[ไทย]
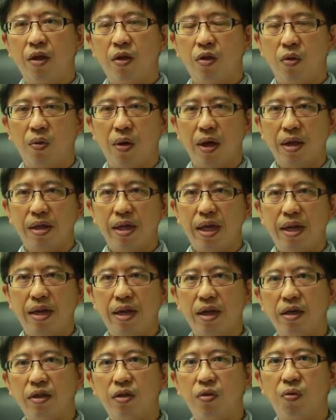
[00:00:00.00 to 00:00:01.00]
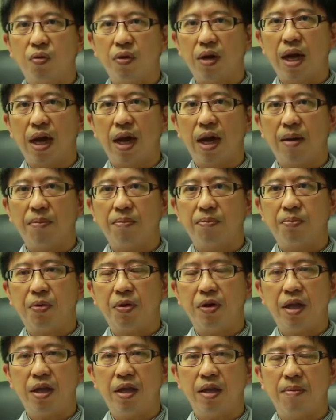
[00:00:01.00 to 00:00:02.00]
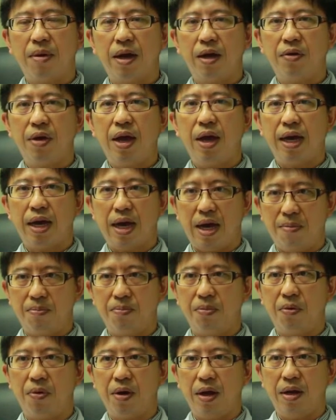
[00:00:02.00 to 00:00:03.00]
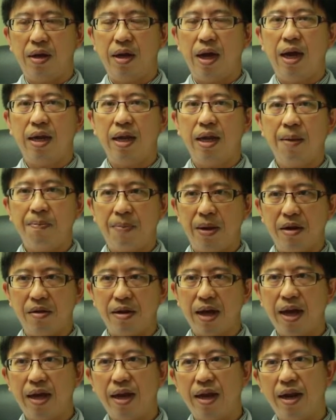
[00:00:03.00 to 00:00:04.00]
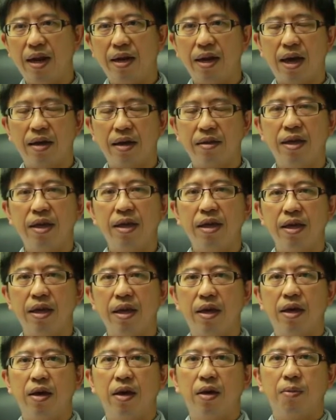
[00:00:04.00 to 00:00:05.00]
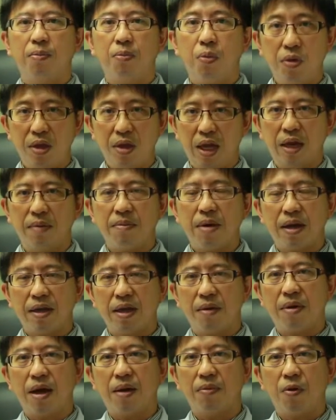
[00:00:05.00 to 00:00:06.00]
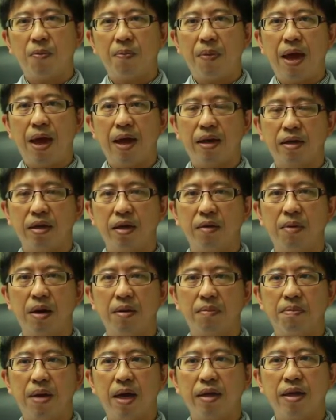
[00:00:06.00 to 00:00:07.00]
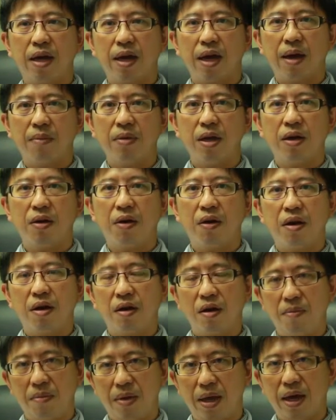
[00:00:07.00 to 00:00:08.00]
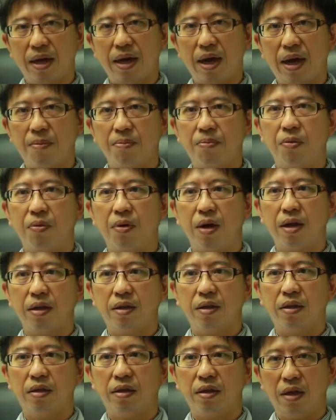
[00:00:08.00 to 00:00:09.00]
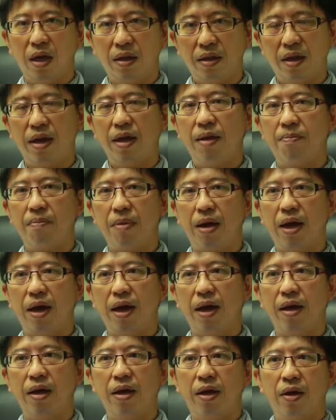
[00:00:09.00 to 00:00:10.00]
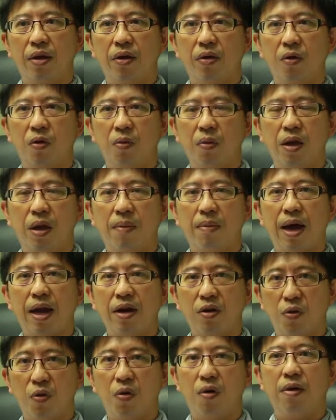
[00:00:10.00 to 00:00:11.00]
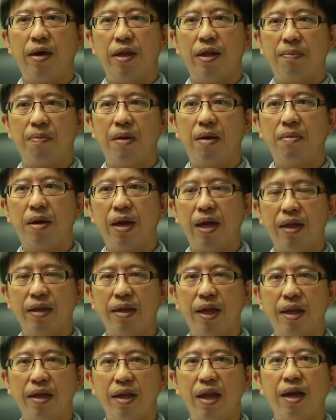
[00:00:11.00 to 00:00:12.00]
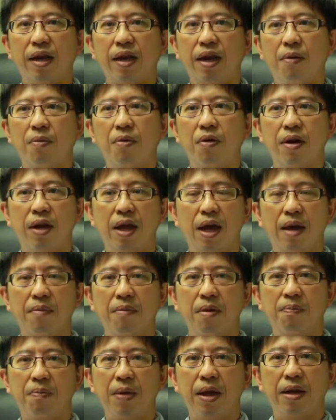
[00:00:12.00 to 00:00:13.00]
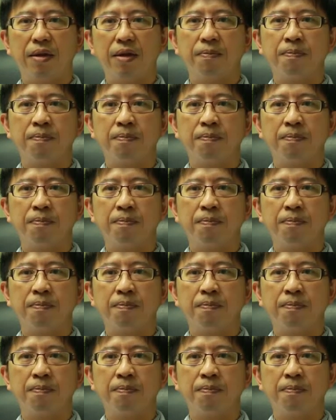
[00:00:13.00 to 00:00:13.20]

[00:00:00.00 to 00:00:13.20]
ตัวซีดนี่คือถุงน้ำ พวกนี้จะมาด้วยอาการปวด อันนี้เป็นสาเหตุหลักๆที่ผู้หญิงมักจะมาพบแพทย์คือมันมักจะคำได้ก้อนแล้วก็มีอาการปวด ก็จะรีบมาโรงพยาบาลกลัวว่าจะเป็นมะเร็งแต่จริงแล้วพวกนี้มันเป็น